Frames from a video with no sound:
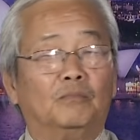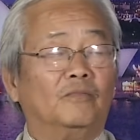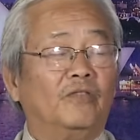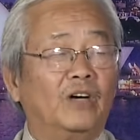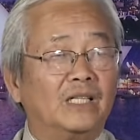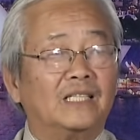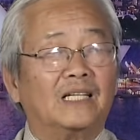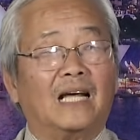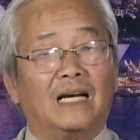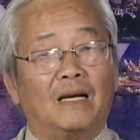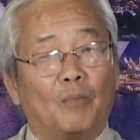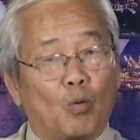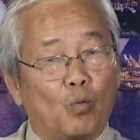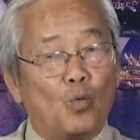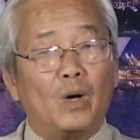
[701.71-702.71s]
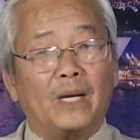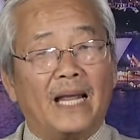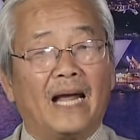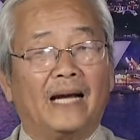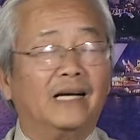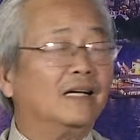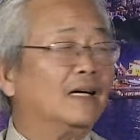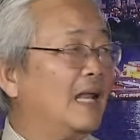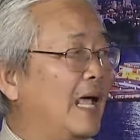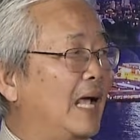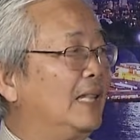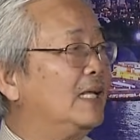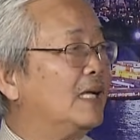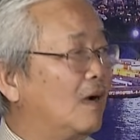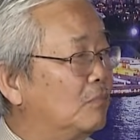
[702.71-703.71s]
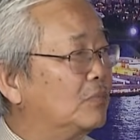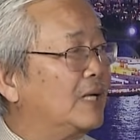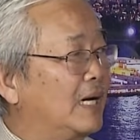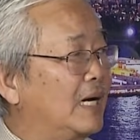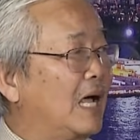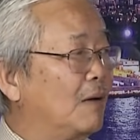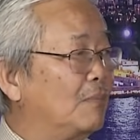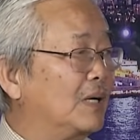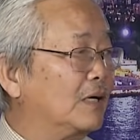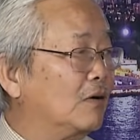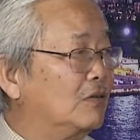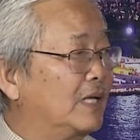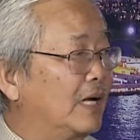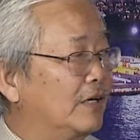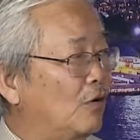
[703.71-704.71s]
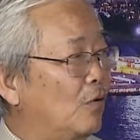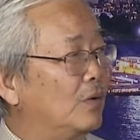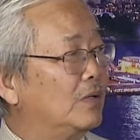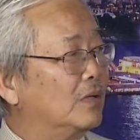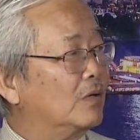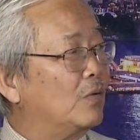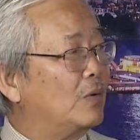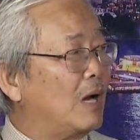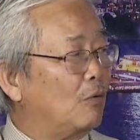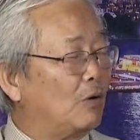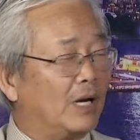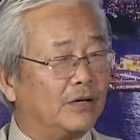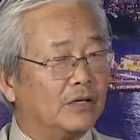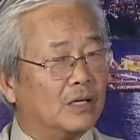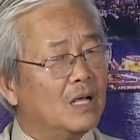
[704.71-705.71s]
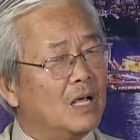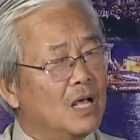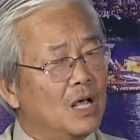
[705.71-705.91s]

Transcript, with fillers: với tư cách là một quốc gia đơn lẻ thì không thể nào mà có thể đối đối đầu lại được